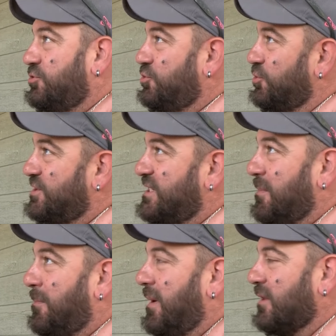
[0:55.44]
Je
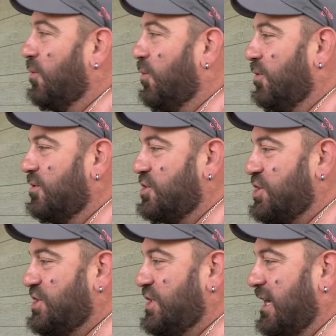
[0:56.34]
sais pas trop.
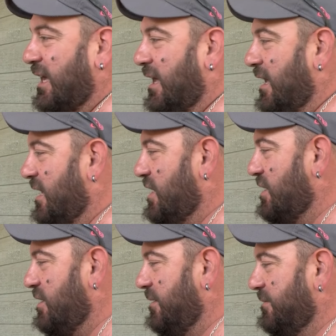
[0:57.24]
Je
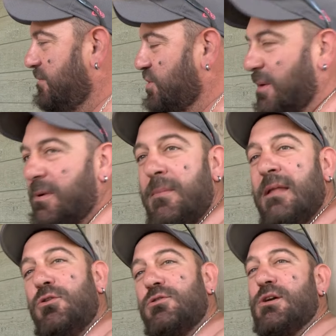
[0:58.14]
dirais. J'aimerais
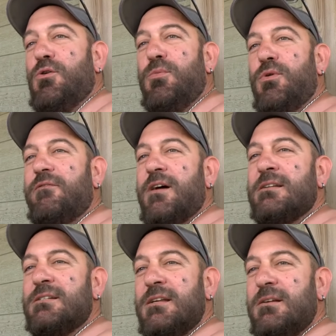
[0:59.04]
bien 2-0 pour la
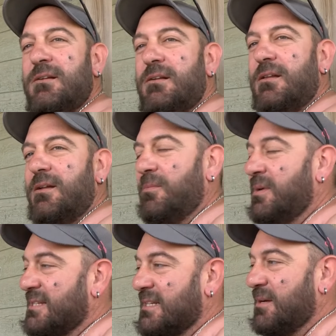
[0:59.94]
France.
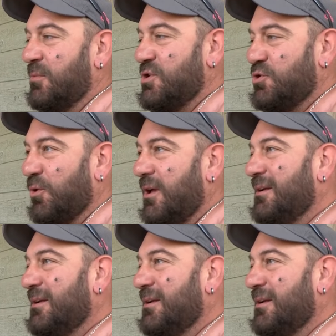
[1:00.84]
Mais ça, c'est moins sûr.